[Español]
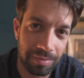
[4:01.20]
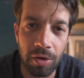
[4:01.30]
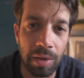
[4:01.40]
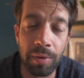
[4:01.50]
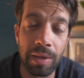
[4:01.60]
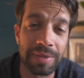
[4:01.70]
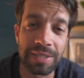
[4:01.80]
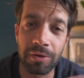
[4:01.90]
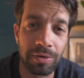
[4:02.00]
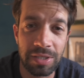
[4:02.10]
Lo que puede
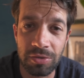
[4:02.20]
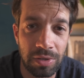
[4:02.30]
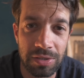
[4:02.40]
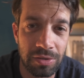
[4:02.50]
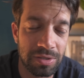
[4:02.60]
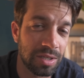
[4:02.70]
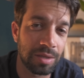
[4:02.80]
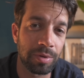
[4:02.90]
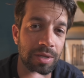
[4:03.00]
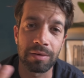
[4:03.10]
pasar con esas conexiones es que
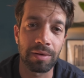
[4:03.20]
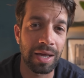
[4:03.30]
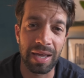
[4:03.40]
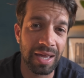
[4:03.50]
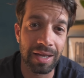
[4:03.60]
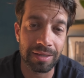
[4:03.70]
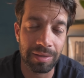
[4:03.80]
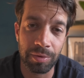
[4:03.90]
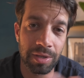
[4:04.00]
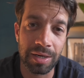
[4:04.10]
te pueden hackear,
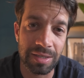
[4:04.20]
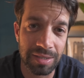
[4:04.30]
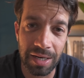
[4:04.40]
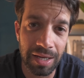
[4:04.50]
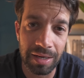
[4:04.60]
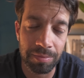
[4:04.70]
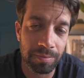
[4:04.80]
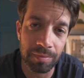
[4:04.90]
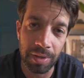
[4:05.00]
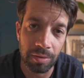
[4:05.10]
te pueden rastrear,
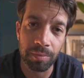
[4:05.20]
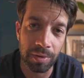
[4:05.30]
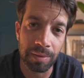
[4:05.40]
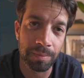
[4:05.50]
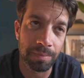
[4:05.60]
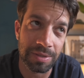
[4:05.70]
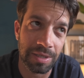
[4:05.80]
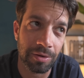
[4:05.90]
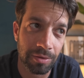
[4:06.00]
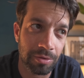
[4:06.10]
bueno, pueden
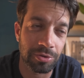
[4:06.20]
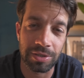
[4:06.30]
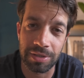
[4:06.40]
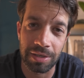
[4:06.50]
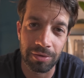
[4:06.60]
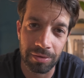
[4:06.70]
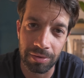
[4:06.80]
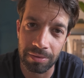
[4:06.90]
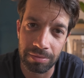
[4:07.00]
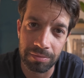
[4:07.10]
pasar cosas que
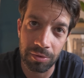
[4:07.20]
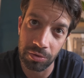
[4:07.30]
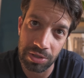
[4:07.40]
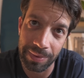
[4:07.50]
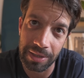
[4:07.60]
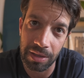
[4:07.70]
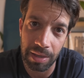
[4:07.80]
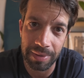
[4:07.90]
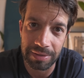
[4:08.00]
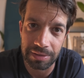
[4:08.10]
no, no nos apetece
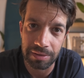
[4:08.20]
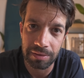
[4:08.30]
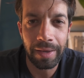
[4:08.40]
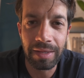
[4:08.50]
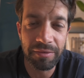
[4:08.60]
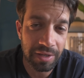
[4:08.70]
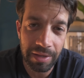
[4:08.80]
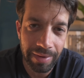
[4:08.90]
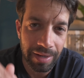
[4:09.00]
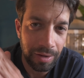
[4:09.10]
que pasen. En
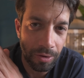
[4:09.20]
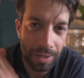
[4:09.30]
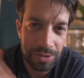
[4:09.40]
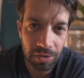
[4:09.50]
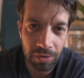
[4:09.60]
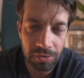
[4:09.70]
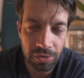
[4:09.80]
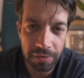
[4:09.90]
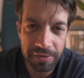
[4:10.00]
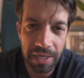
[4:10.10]
definitiva, conexión con
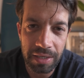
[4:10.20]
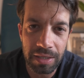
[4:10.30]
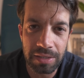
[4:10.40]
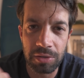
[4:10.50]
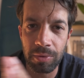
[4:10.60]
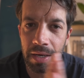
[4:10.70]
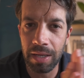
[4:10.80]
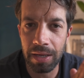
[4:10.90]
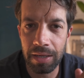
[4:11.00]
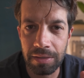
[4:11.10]
Surfshark es
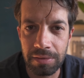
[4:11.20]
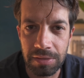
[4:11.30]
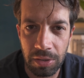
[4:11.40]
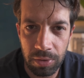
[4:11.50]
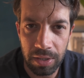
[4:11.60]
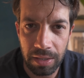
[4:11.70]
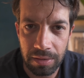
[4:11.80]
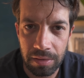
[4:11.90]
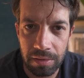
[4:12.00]
igual a seguridad.